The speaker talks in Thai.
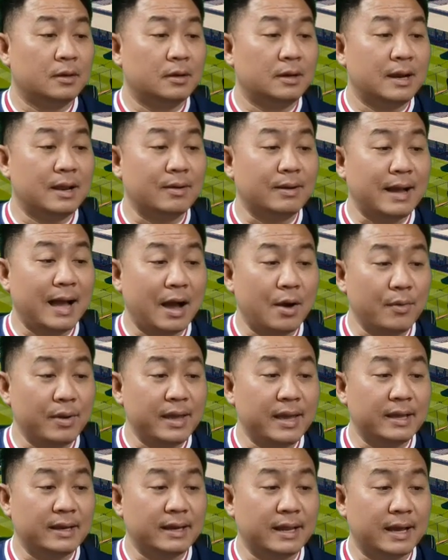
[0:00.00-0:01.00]
แล้วเขาเอ
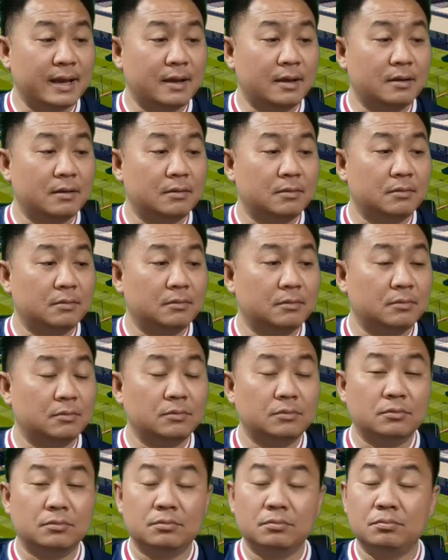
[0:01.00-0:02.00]
งเนี่ย
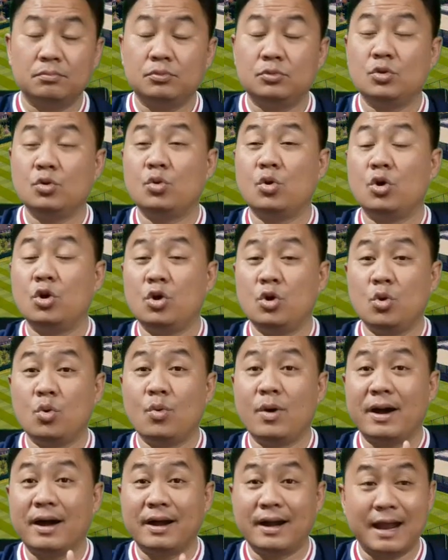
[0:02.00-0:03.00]
ทุกคนรู้
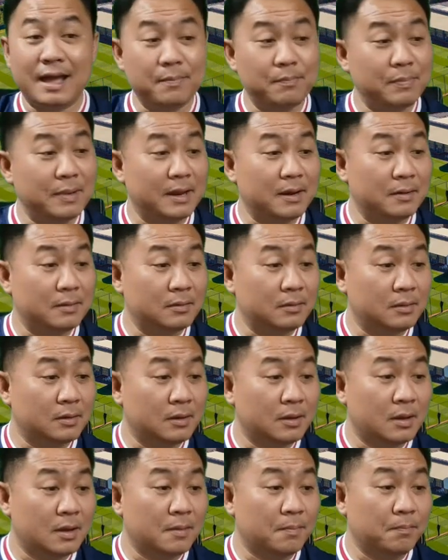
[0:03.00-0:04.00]
ว่าใครเป็น
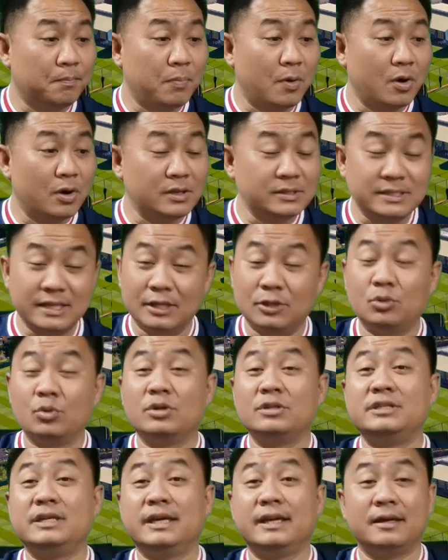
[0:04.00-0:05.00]
ปรสิตตัว
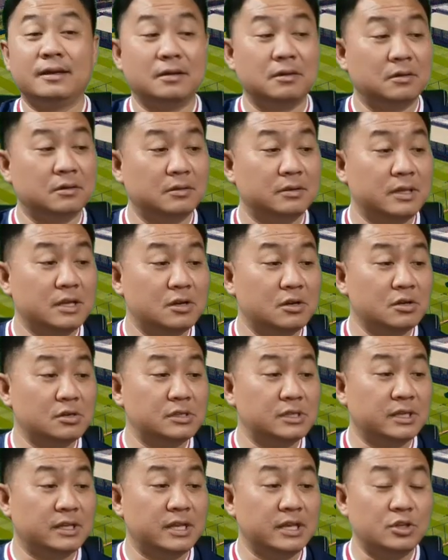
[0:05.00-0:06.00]
จริง นี่คือ
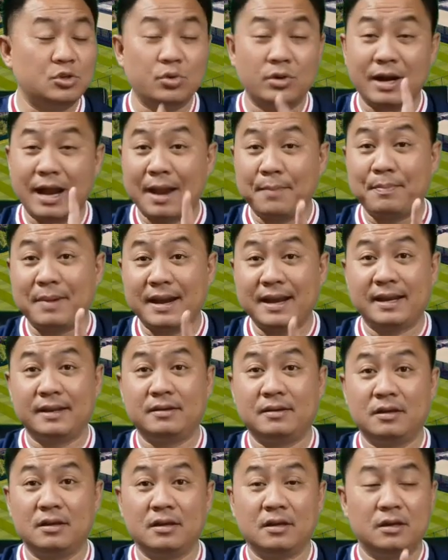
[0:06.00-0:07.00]
สิ่งที่จุลธานบาเน็ต
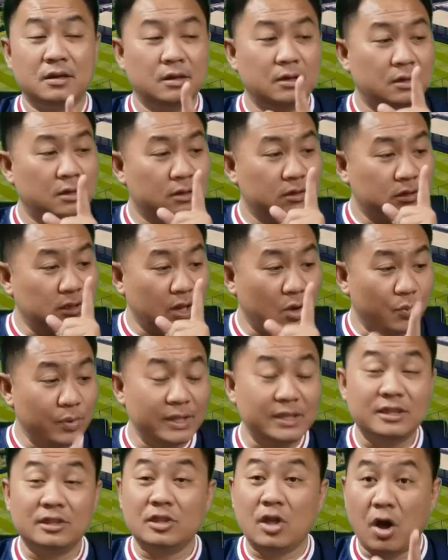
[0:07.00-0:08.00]
ทวิ
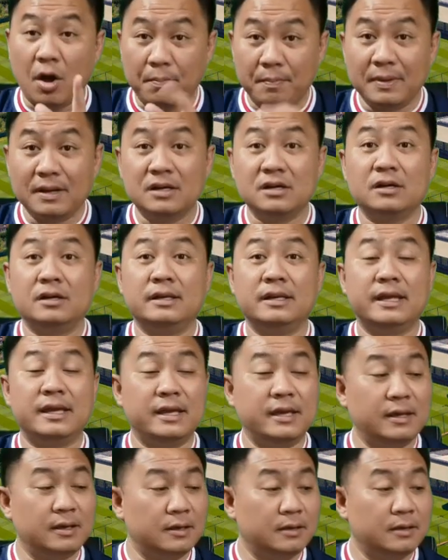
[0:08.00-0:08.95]
ตตอบเมื่อคืนนี้